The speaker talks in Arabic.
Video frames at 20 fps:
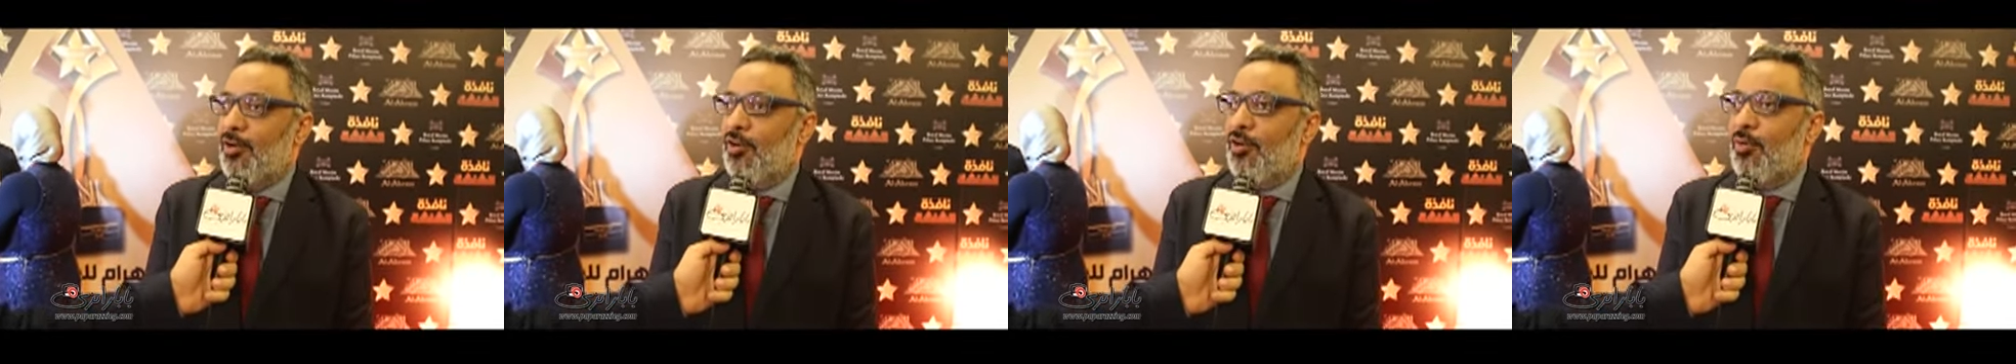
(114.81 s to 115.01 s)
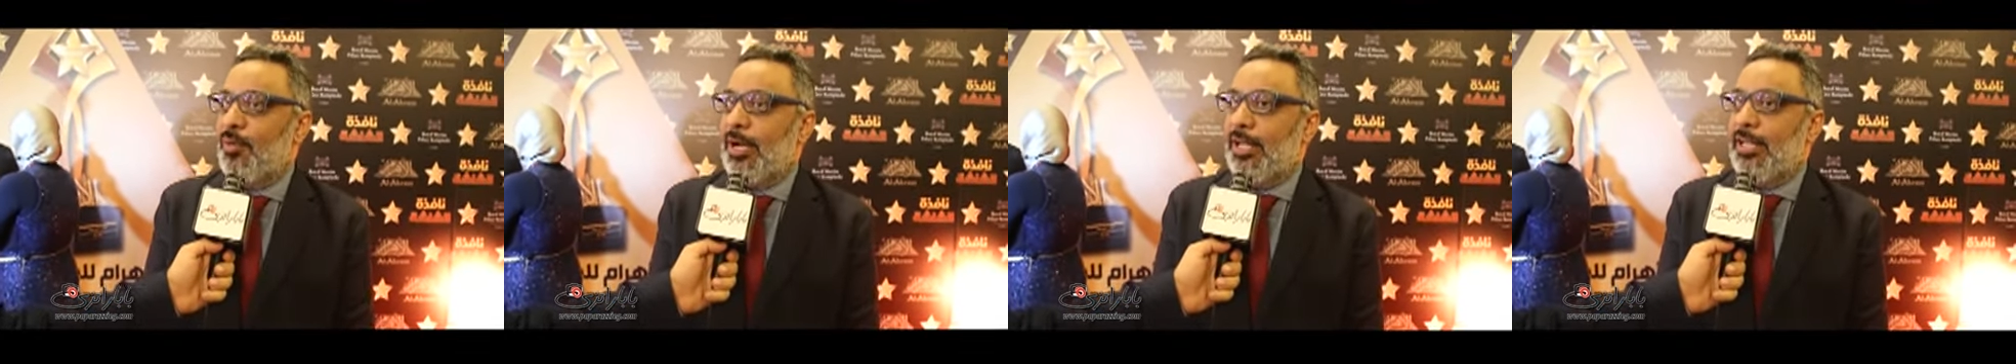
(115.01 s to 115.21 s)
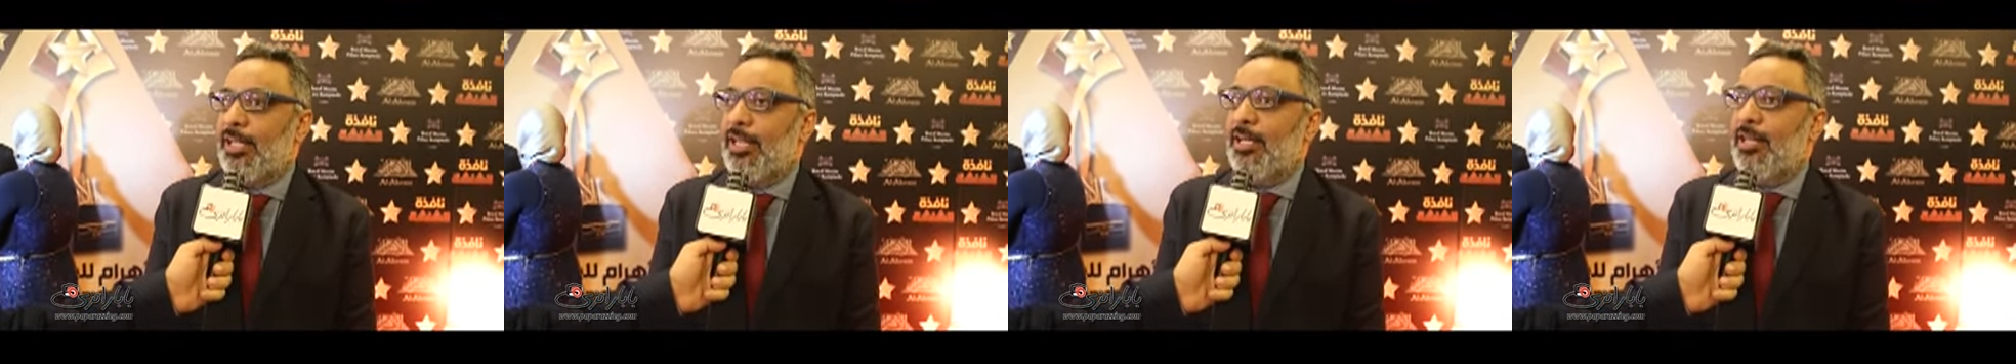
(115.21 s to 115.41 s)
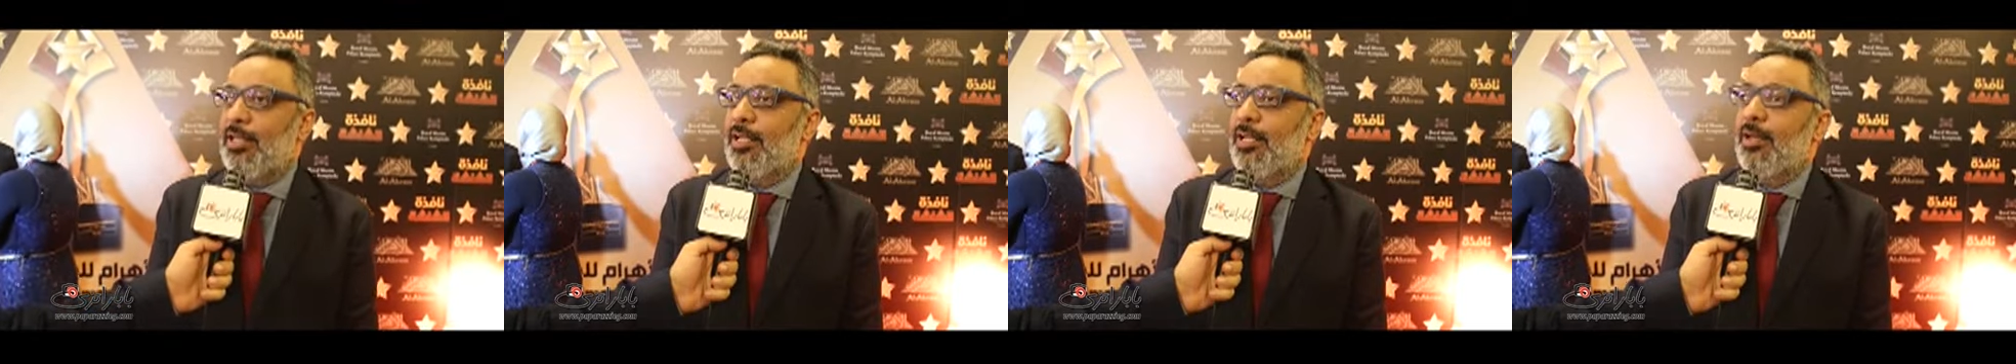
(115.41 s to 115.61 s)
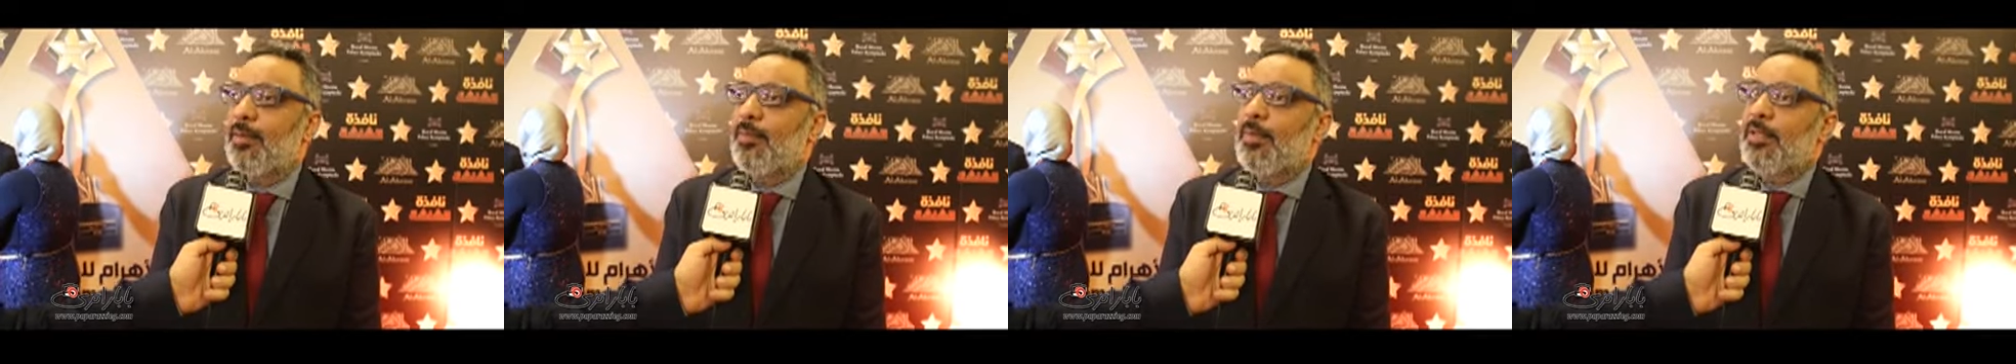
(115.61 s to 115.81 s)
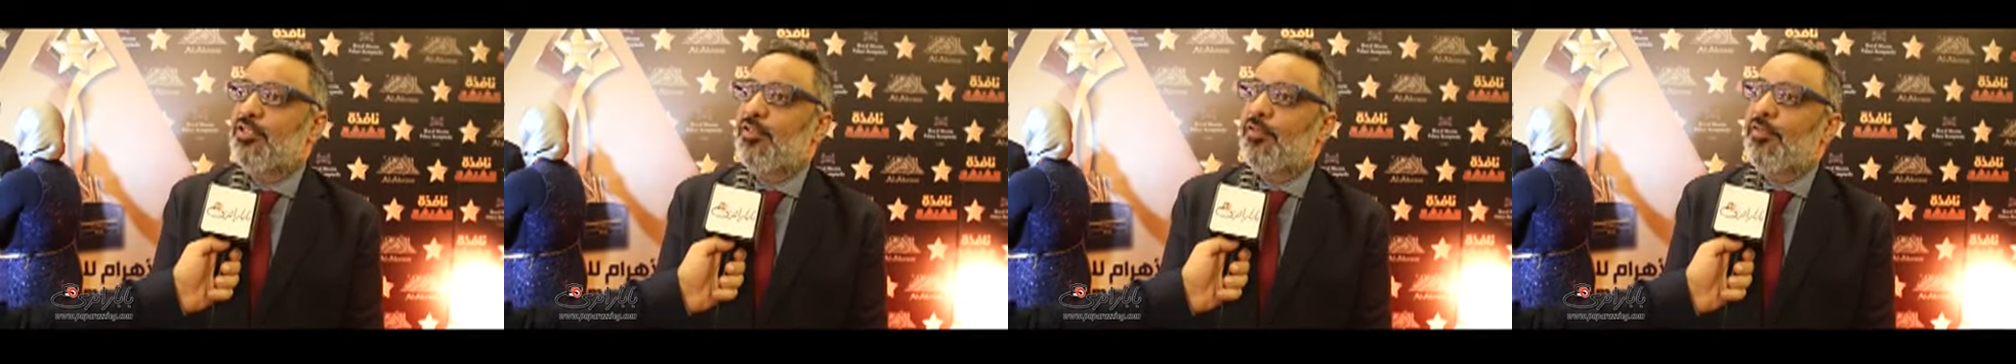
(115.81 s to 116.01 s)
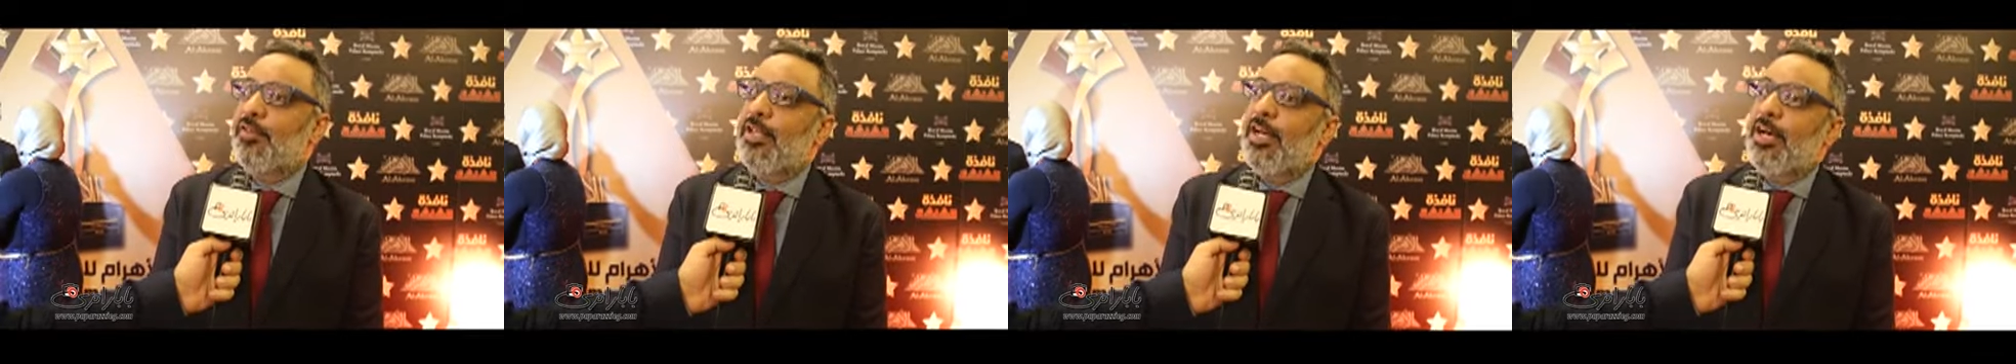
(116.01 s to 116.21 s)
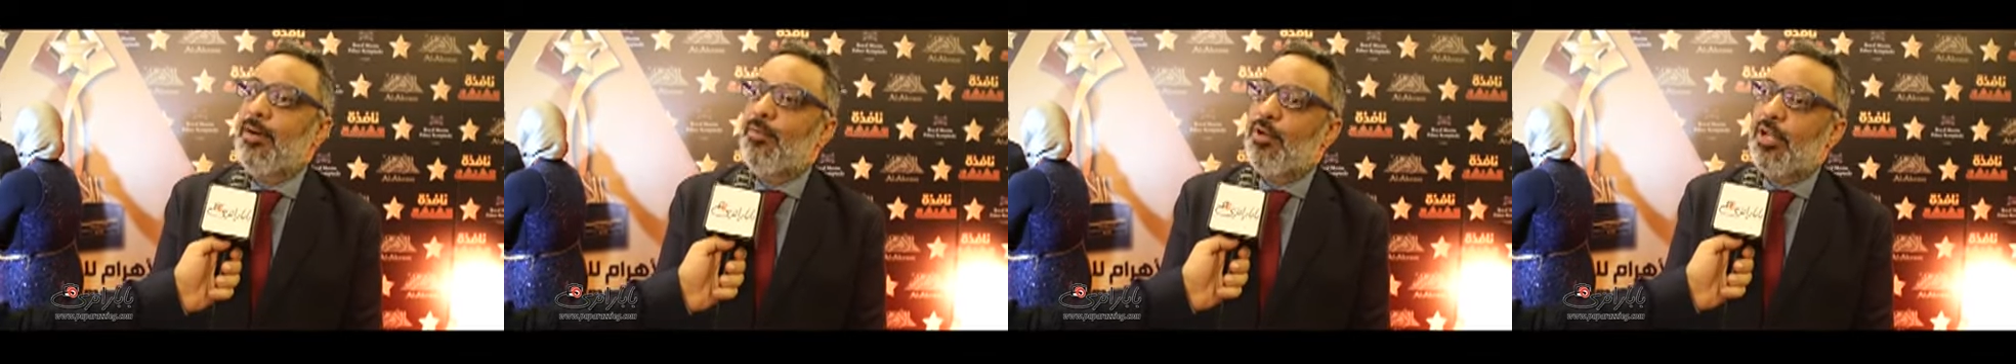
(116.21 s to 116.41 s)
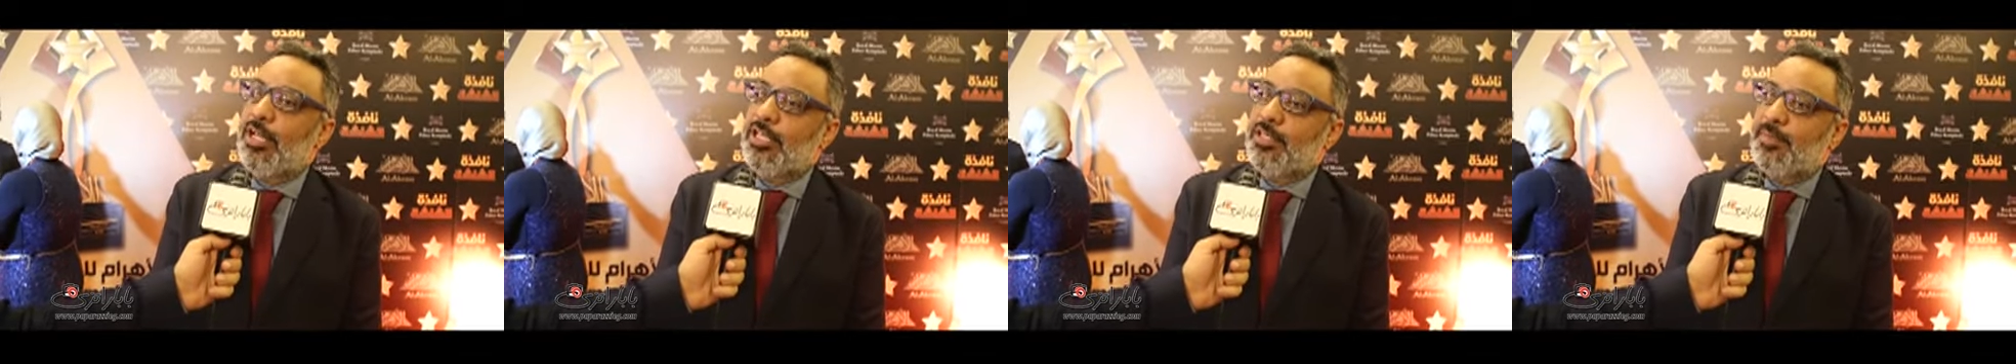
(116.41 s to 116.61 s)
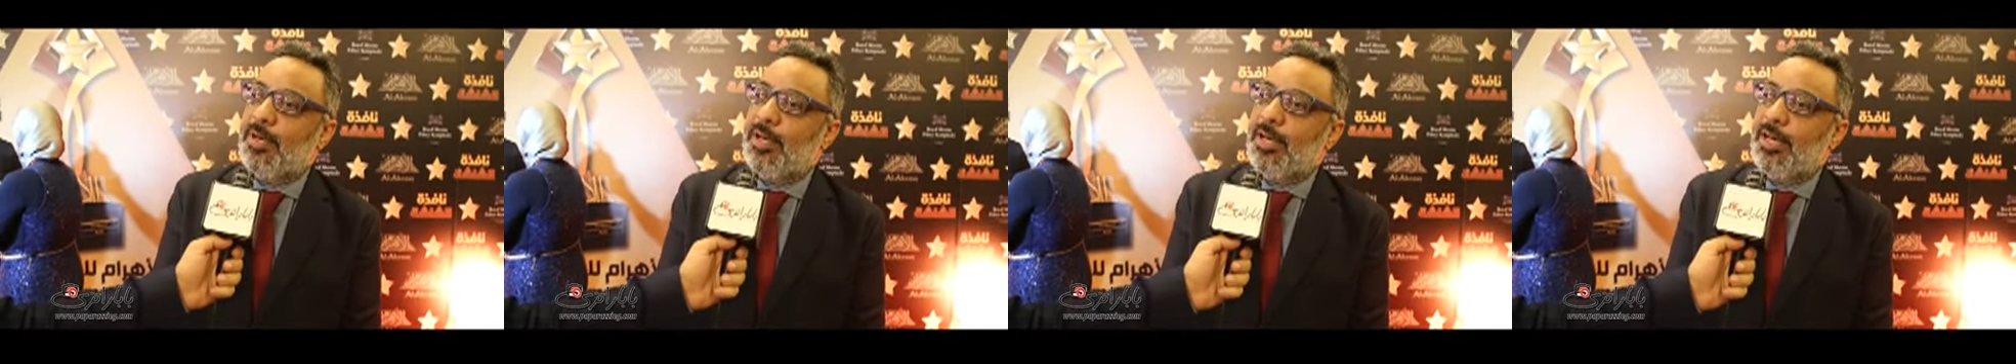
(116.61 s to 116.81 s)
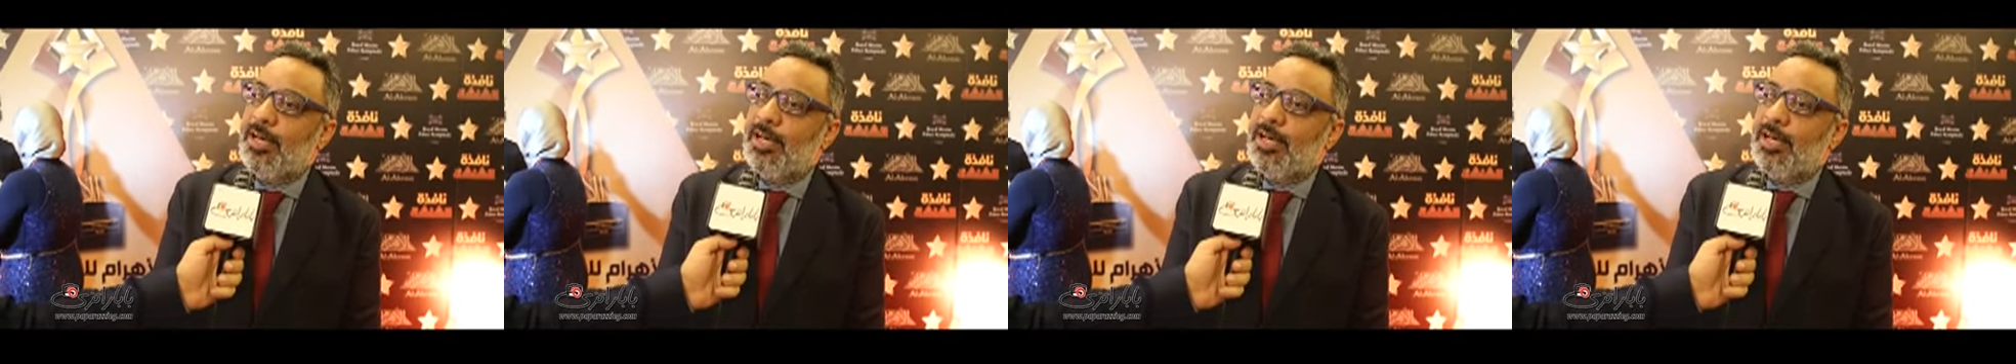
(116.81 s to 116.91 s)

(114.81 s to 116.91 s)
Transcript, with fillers: وبعدين بشوف انها مناسبه